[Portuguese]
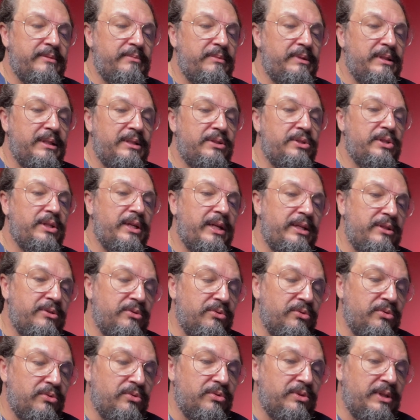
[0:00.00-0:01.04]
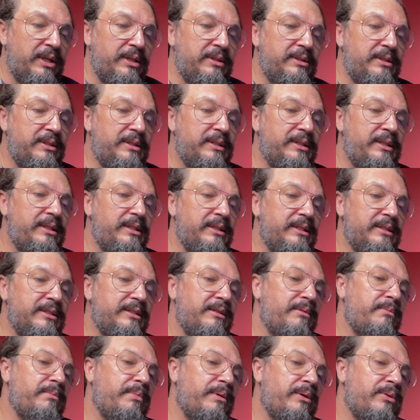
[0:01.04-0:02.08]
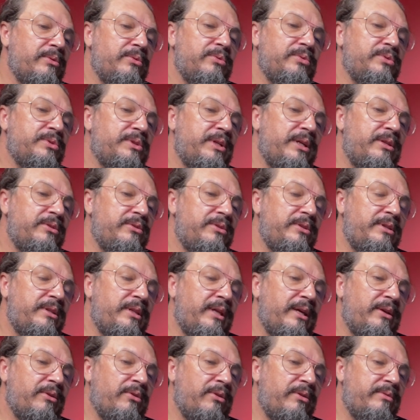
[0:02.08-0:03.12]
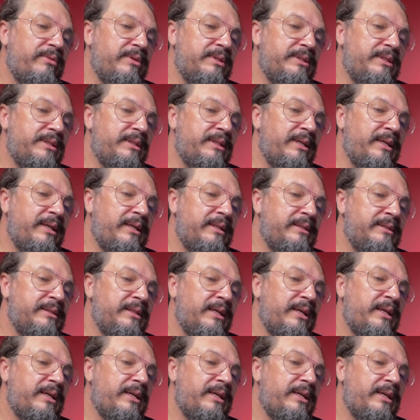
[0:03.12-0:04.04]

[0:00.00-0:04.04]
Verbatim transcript: Minas Gerais com 230, São Paulo com 139 acidentes